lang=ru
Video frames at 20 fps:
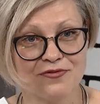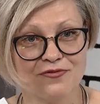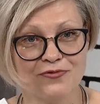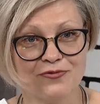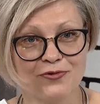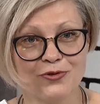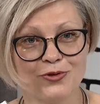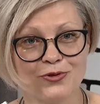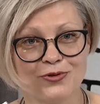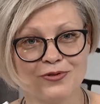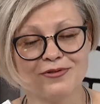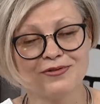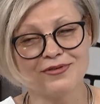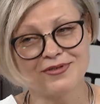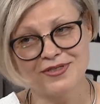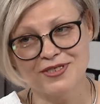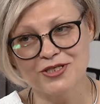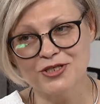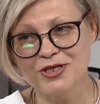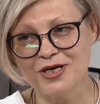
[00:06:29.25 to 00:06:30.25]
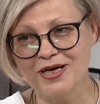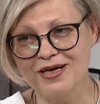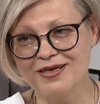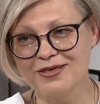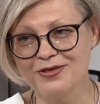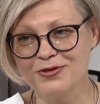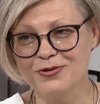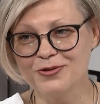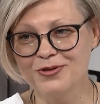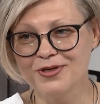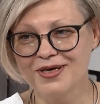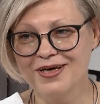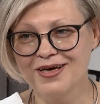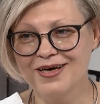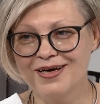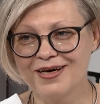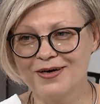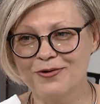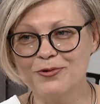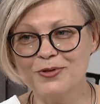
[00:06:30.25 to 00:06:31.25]
Вот, к сожалению,
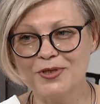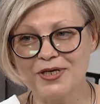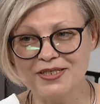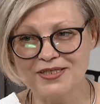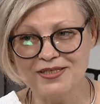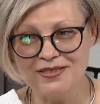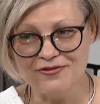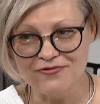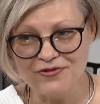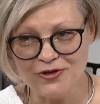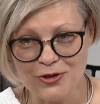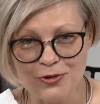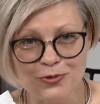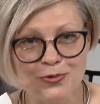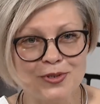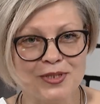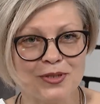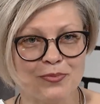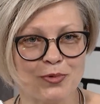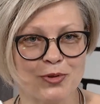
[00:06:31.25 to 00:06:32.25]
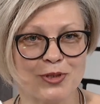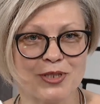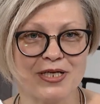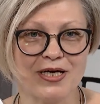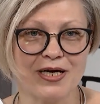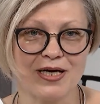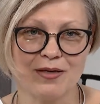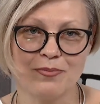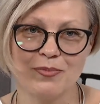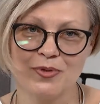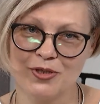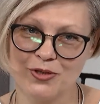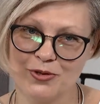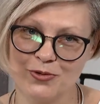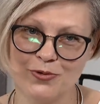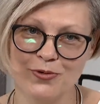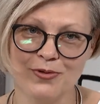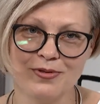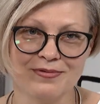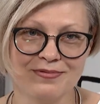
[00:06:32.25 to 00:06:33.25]
он хотел вернуться после армии,
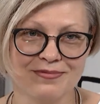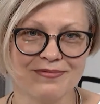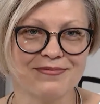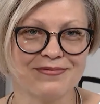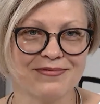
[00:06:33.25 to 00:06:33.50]
но